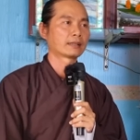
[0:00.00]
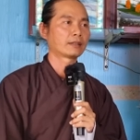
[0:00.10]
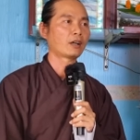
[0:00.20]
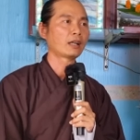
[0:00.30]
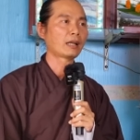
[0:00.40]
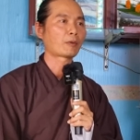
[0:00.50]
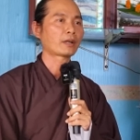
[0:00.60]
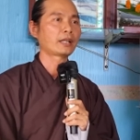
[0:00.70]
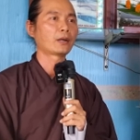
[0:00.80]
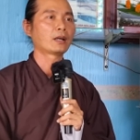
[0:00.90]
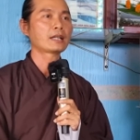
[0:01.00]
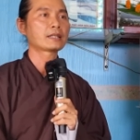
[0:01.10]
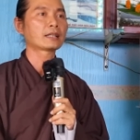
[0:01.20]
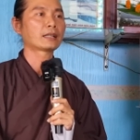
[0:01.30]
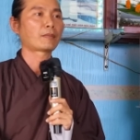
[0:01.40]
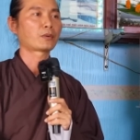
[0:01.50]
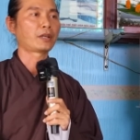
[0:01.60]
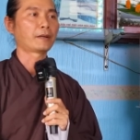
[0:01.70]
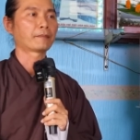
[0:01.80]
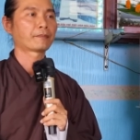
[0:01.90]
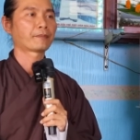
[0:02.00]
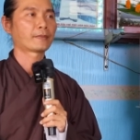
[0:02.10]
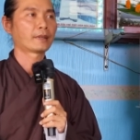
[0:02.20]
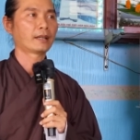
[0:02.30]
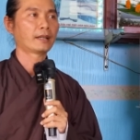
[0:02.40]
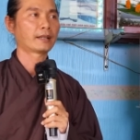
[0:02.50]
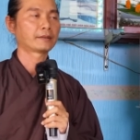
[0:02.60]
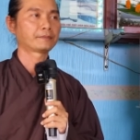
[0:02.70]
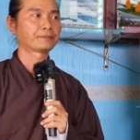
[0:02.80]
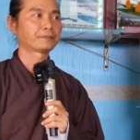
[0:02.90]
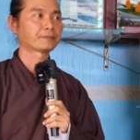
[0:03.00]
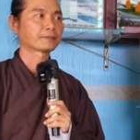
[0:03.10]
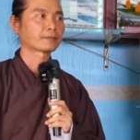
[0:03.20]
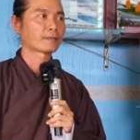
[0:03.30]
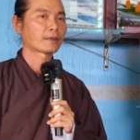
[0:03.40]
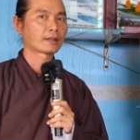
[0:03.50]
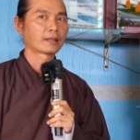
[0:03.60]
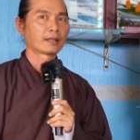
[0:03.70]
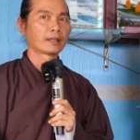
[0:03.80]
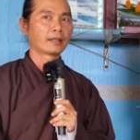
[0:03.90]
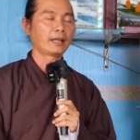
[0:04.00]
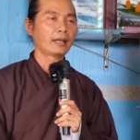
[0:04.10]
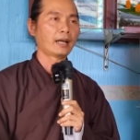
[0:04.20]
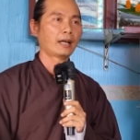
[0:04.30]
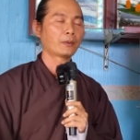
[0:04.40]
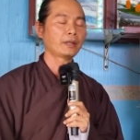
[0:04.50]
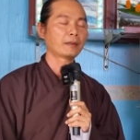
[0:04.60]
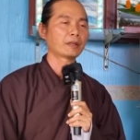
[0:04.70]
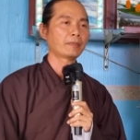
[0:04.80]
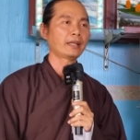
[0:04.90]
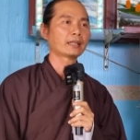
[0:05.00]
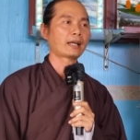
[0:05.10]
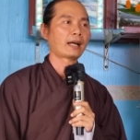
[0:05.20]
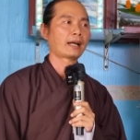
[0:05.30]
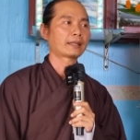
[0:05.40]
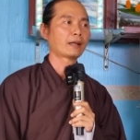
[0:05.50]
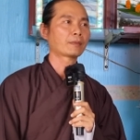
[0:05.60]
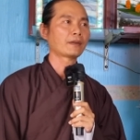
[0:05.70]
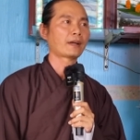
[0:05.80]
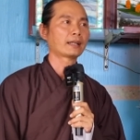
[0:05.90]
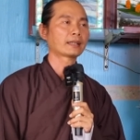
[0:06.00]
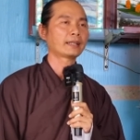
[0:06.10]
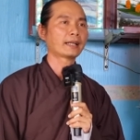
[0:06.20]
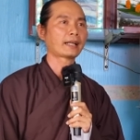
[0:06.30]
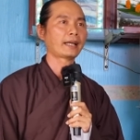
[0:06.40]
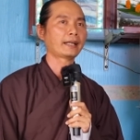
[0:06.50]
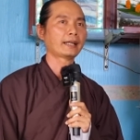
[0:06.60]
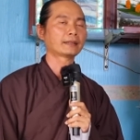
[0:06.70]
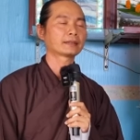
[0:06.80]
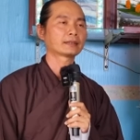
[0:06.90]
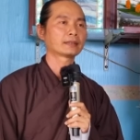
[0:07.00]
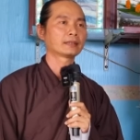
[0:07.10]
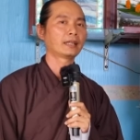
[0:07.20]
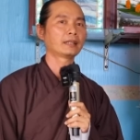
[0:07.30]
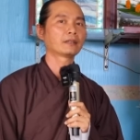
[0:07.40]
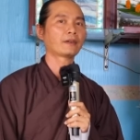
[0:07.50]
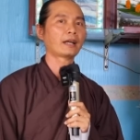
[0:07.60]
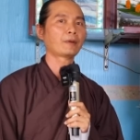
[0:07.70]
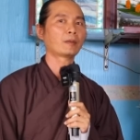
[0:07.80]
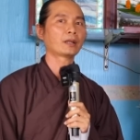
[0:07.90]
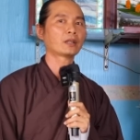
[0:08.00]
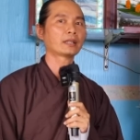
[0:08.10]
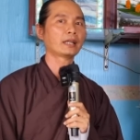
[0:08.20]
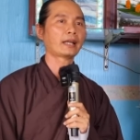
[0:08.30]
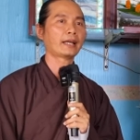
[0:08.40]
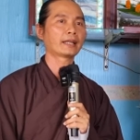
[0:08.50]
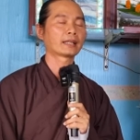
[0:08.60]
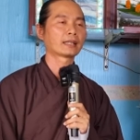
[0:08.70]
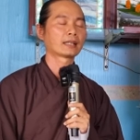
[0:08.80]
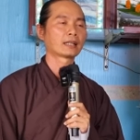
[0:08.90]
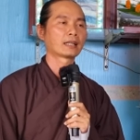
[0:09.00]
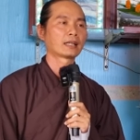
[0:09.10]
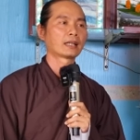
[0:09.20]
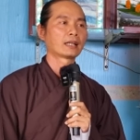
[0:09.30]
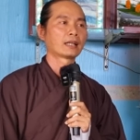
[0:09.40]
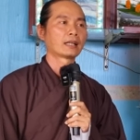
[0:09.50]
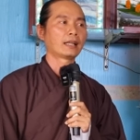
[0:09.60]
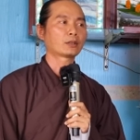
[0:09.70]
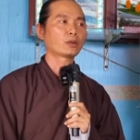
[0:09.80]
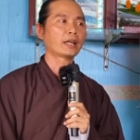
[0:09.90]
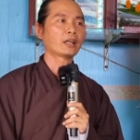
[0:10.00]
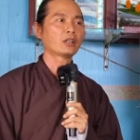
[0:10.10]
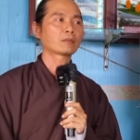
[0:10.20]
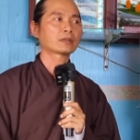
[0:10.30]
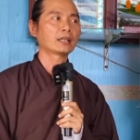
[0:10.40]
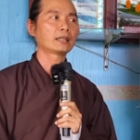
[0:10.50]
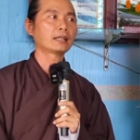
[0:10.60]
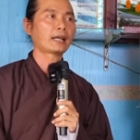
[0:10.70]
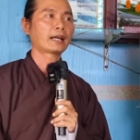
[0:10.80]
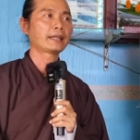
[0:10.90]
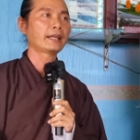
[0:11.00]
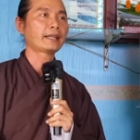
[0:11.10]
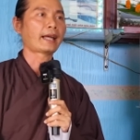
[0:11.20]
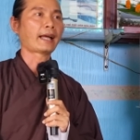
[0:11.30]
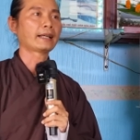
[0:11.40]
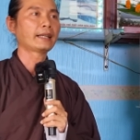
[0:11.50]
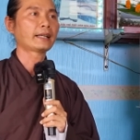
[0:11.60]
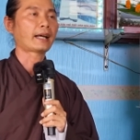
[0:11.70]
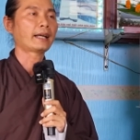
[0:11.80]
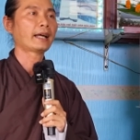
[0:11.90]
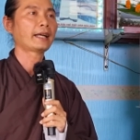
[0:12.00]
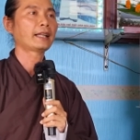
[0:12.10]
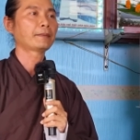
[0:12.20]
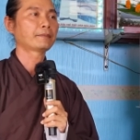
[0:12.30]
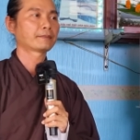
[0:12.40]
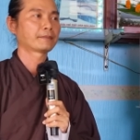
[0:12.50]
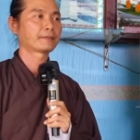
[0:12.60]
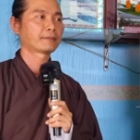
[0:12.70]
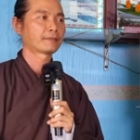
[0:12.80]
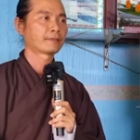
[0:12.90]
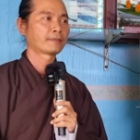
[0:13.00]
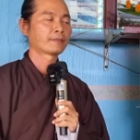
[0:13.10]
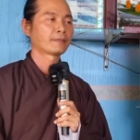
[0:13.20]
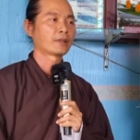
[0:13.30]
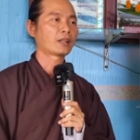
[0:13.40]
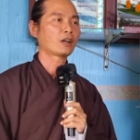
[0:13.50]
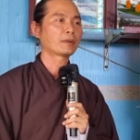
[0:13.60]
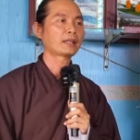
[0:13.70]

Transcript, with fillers: đó là một cái điều hết sức là mầu nhiệm. À, thì à, quý vị mình biết là trong cái khoảng thời gian này đó thì người Pháp họ mới nói như thế này, là tôi nghe nói ông Tư đó là viết giảng viết kệ hay lắm. Thì thôi